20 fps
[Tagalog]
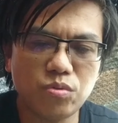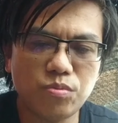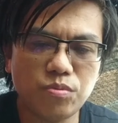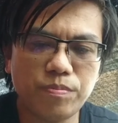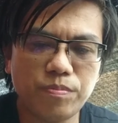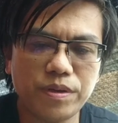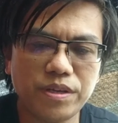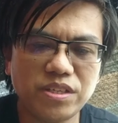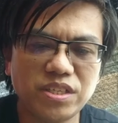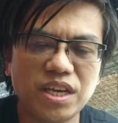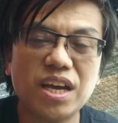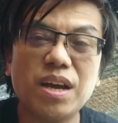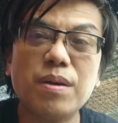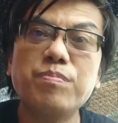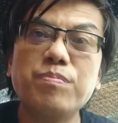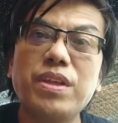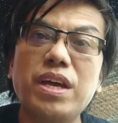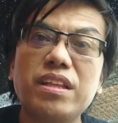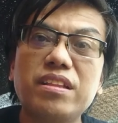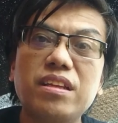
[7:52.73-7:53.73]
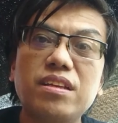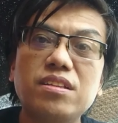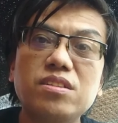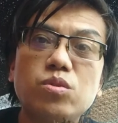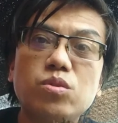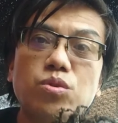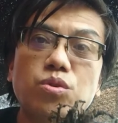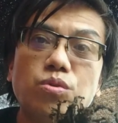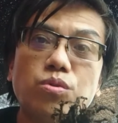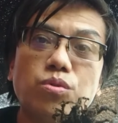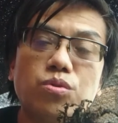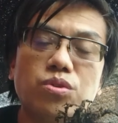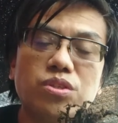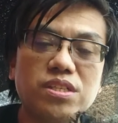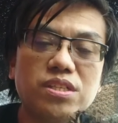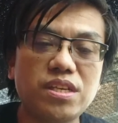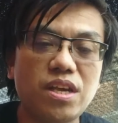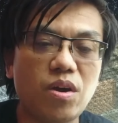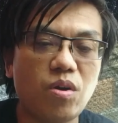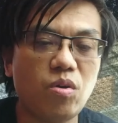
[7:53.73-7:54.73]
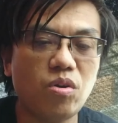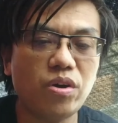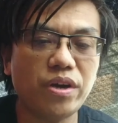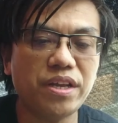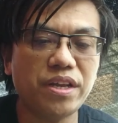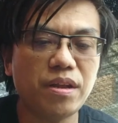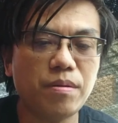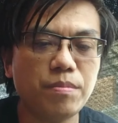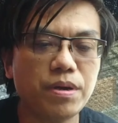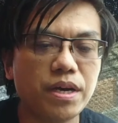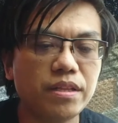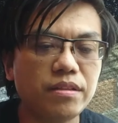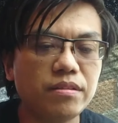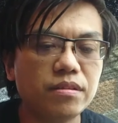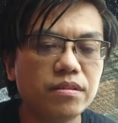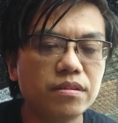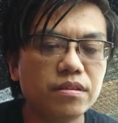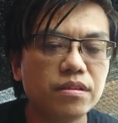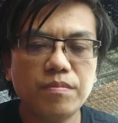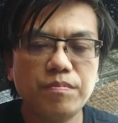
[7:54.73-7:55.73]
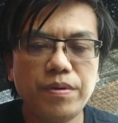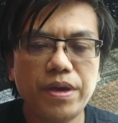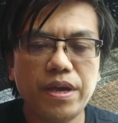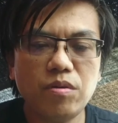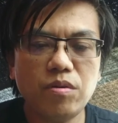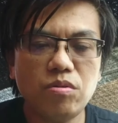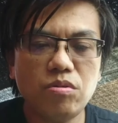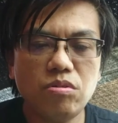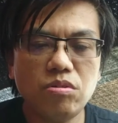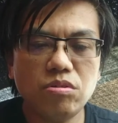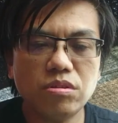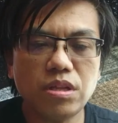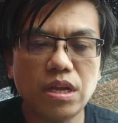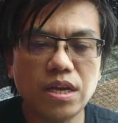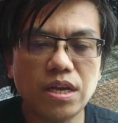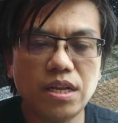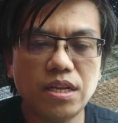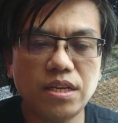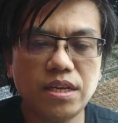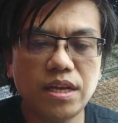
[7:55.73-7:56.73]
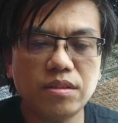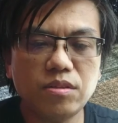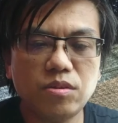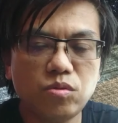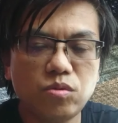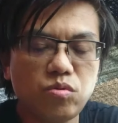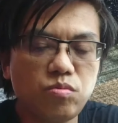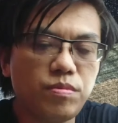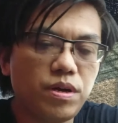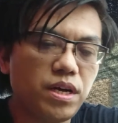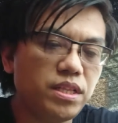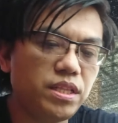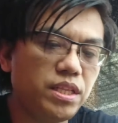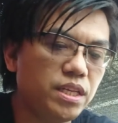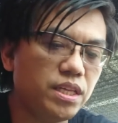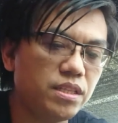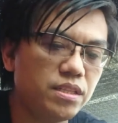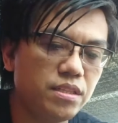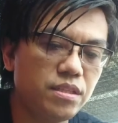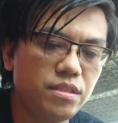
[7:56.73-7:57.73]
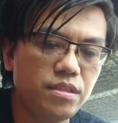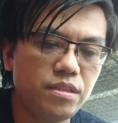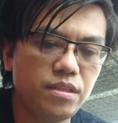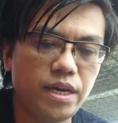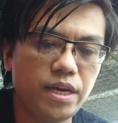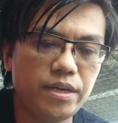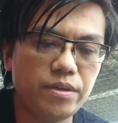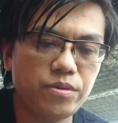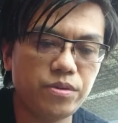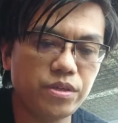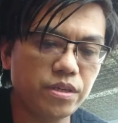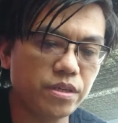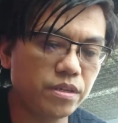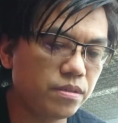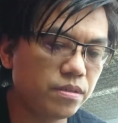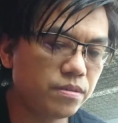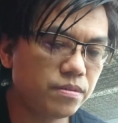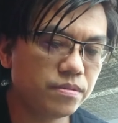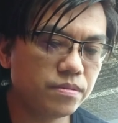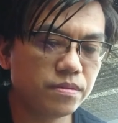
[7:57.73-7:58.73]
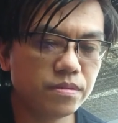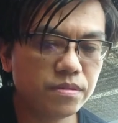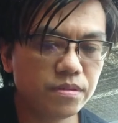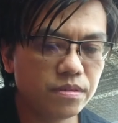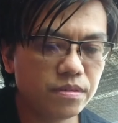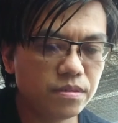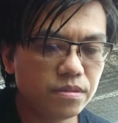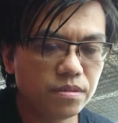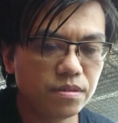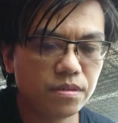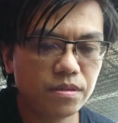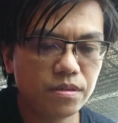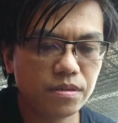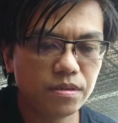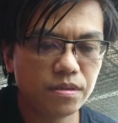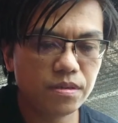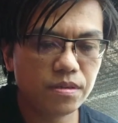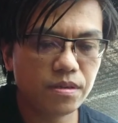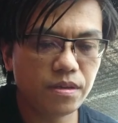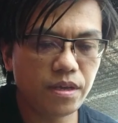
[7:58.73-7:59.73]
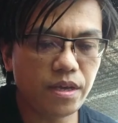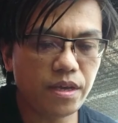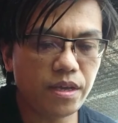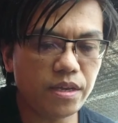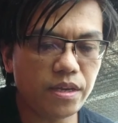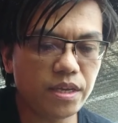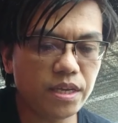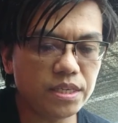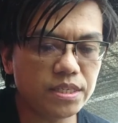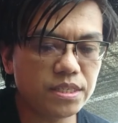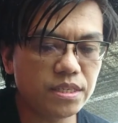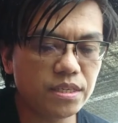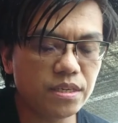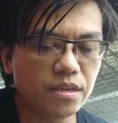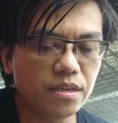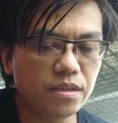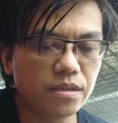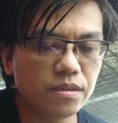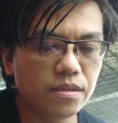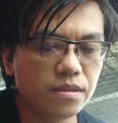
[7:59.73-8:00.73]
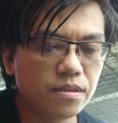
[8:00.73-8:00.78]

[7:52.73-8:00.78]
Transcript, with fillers: So, i-check up natin. So, yung roots niya okay naman. Pero, tanggalin natin itong mga dead, ano niya, areas niya.